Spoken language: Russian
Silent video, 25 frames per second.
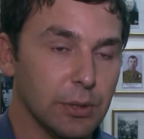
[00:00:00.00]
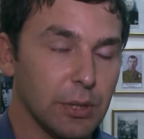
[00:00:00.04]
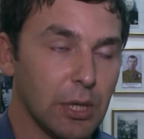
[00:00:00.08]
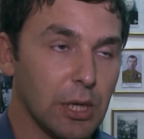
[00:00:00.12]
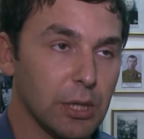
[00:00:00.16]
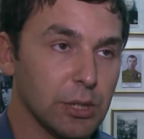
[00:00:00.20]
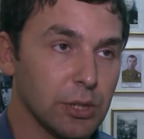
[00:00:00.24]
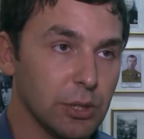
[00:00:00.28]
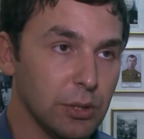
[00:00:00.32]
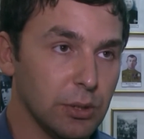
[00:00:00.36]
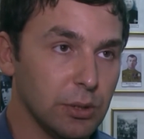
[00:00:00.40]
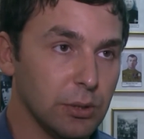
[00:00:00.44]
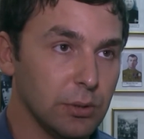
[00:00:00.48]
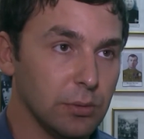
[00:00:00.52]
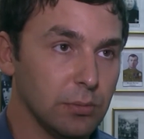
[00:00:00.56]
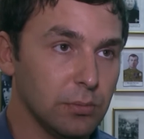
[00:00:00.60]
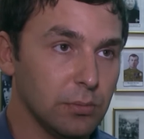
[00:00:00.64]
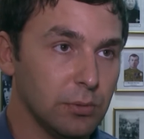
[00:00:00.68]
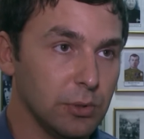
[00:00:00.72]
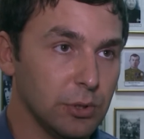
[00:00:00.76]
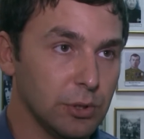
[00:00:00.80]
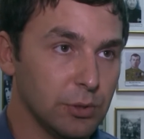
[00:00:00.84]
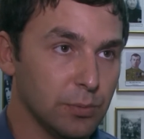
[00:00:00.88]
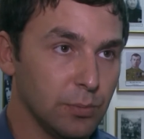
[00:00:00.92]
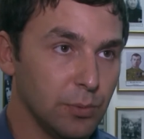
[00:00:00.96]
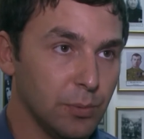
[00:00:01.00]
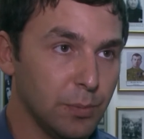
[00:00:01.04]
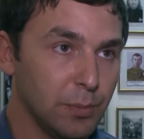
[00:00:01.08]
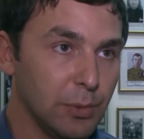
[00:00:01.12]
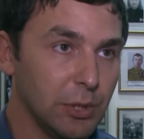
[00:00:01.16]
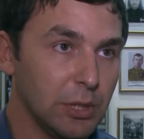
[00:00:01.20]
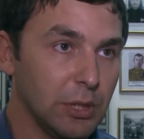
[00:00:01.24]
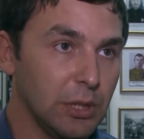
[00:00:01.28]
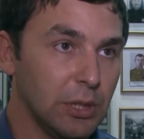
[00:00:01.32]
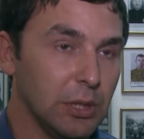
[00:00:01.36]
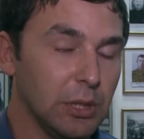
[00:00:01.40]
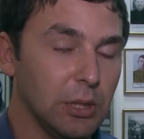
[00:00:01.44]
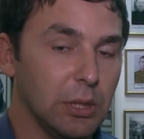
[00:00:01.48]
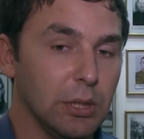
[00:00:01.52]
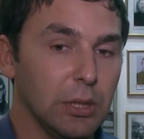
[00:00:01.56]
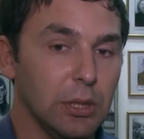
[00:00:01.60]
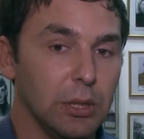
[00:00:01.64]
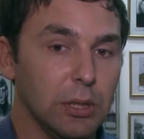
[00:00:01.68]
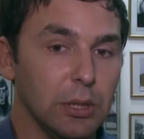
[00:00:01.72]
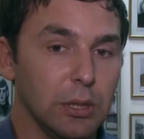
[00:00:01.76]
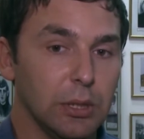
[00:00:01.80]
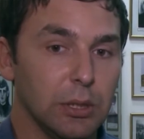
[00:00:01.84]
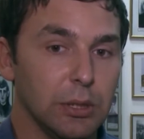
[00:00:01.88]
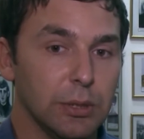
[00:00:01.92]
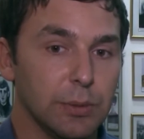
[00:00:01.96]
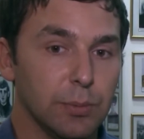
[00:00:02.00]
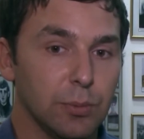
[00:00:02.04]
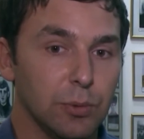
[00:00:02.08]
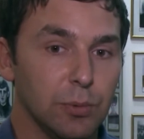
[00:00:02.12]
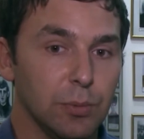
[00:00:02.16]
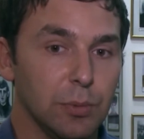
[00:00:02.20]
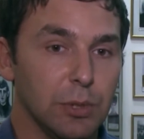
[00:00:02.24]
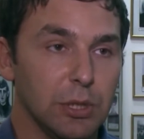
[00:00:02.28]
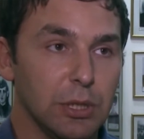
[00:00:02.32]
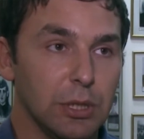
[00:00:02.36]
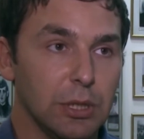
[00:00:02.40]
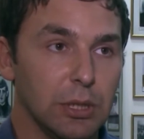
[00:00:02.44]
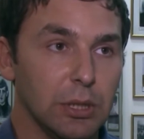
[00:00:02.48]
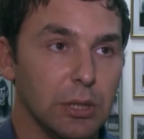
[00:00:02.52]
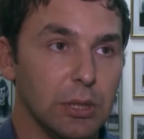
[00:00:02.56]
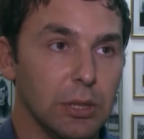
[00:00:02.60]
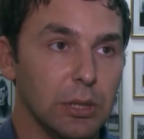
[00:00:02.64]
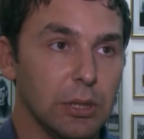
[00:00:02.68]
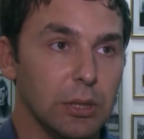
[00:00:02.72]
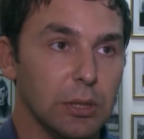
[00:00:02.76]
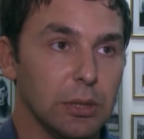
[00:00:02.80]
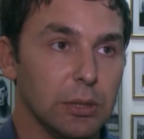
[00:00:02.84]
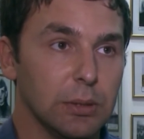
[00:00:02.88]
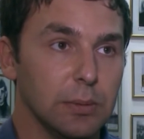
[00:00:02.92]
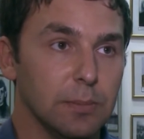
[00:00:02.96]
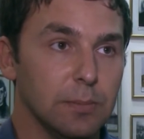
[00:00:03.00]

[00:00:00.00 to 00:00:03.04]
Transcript: нашей республики, и республики